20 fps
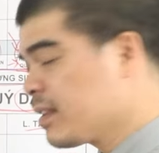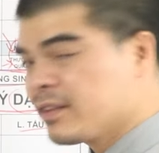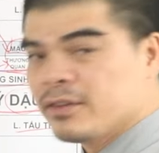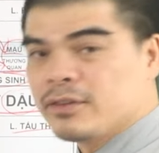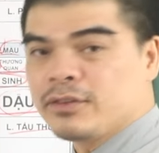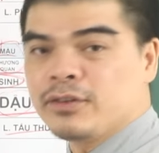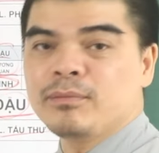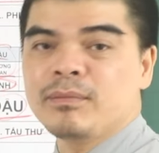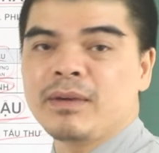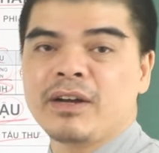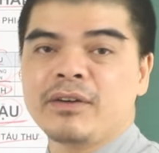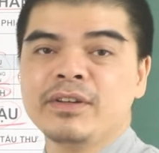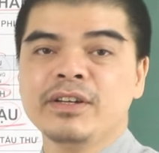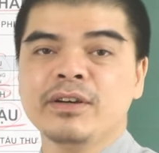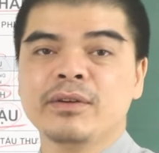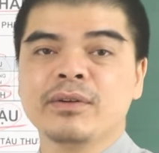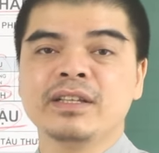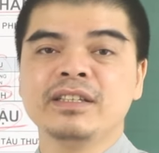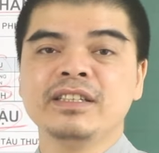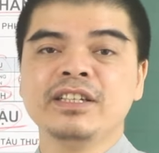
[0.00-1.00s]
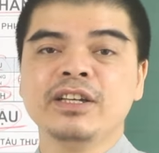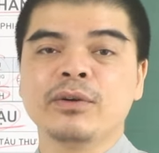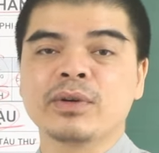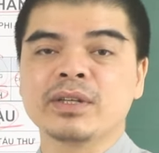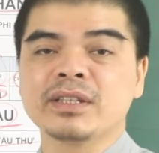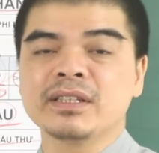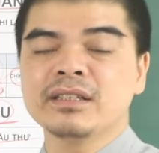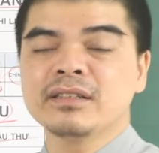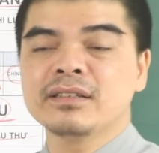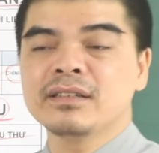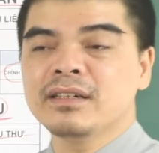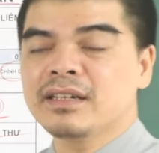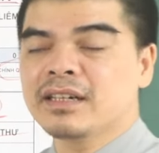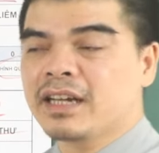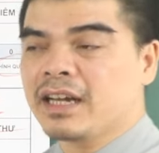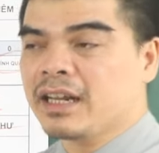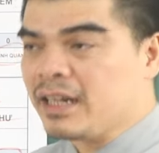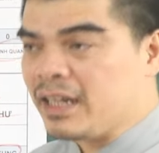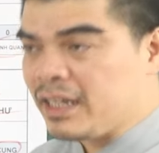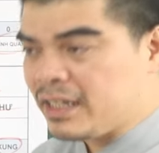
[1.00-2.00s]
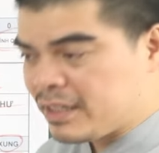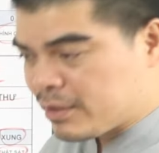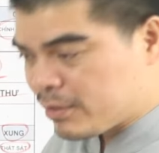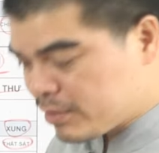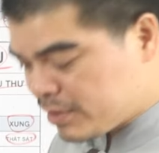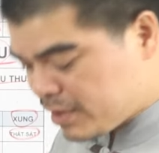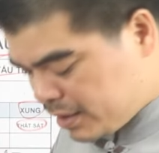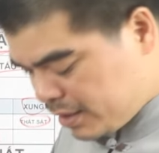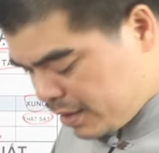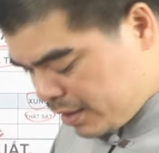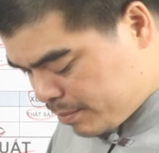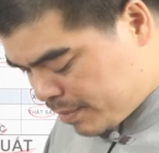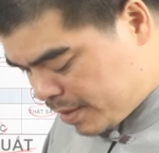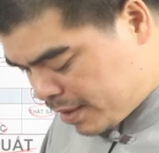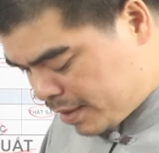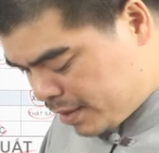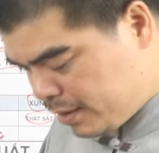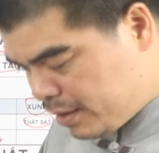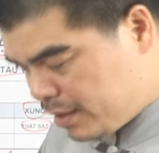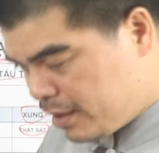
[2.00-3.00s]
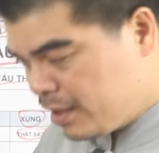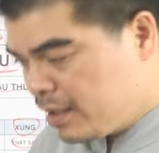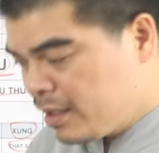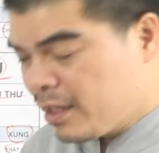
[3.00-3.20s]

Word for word: Nó cũng báo hiệu là nhiều cái tin tức cát lành cũng sẽ tìm đến,